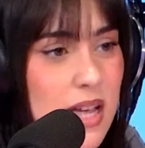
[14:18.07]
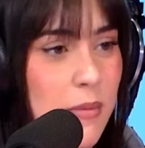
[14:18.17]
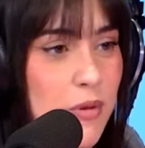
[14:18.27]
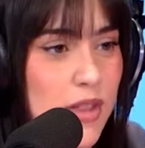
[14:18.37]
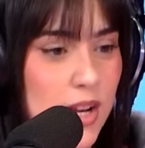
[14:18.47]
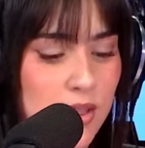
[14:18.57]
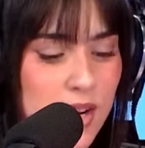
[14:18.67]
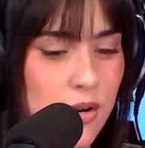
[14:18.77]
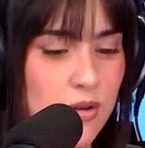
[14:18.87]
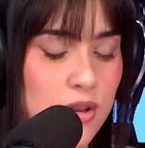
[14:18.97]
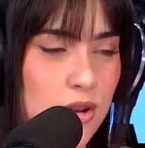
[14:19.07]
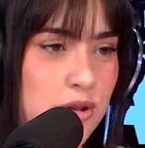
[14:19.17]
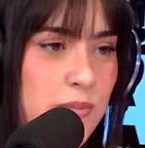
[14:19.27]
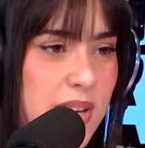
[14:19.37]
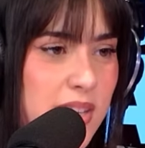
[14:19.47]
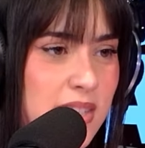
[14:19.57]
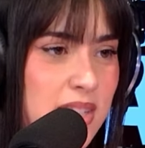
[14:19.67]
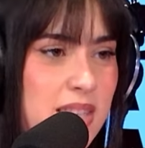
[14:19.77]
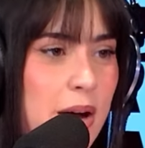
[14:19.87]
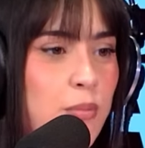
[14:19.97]
el modelo de negocio de los Birkins
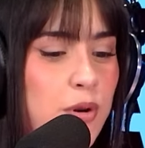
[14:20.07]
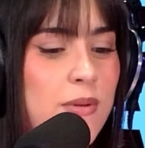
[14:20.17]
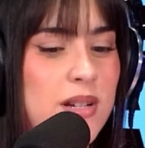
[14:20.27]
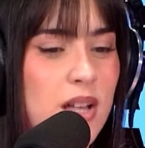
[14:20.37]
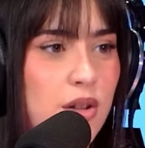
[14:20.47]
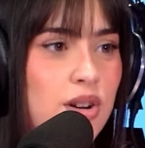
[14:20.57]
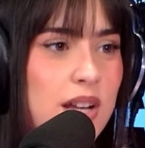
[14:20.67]
está un poco basado